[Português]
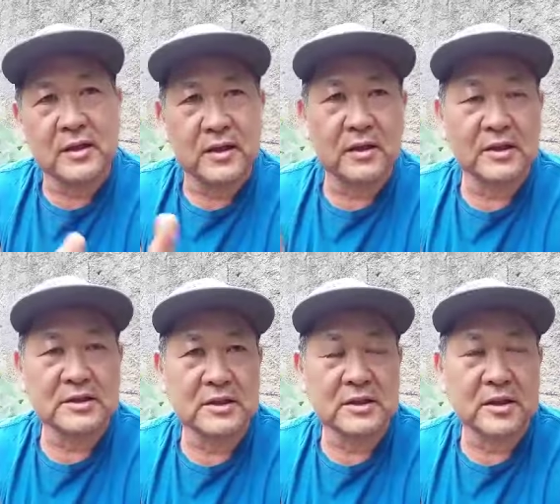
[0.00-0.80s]
Ele é
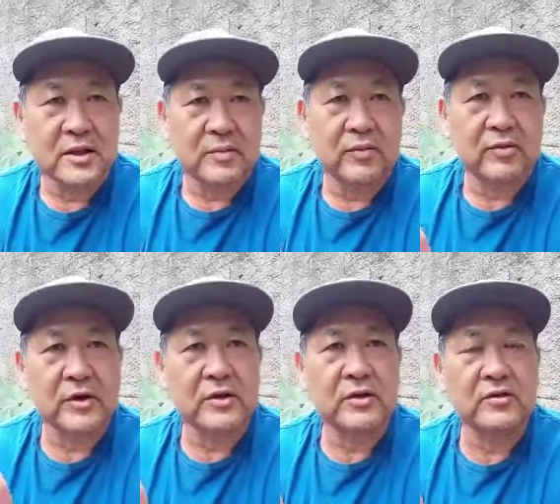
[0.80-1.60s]
assim,
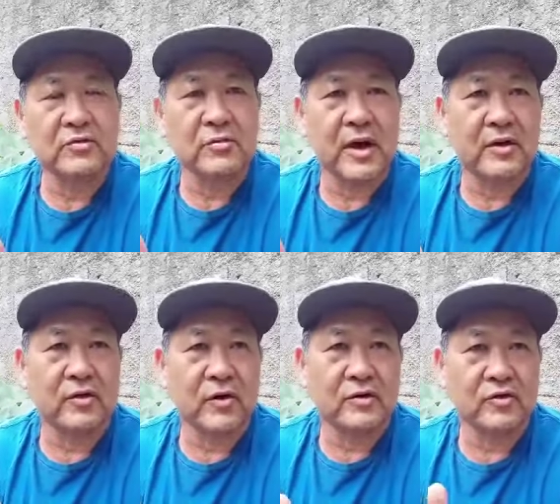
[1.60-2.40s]
pouquinho
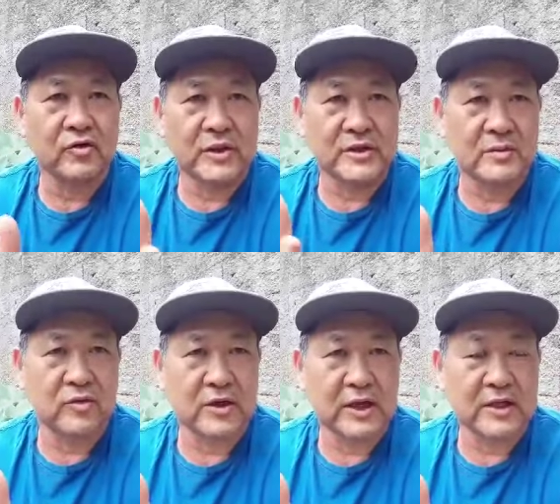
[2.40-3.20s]
maior do que uma
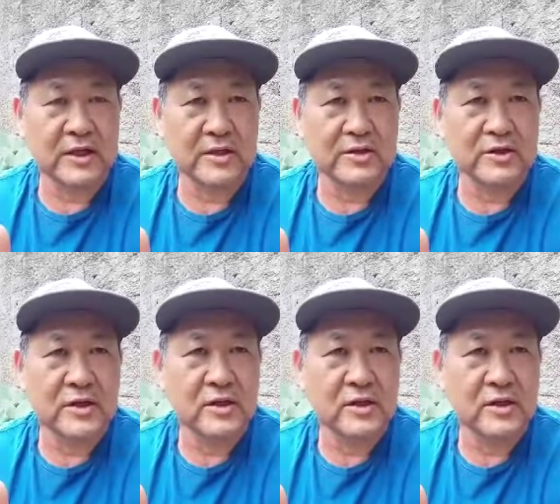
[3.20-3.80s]
cebola grande,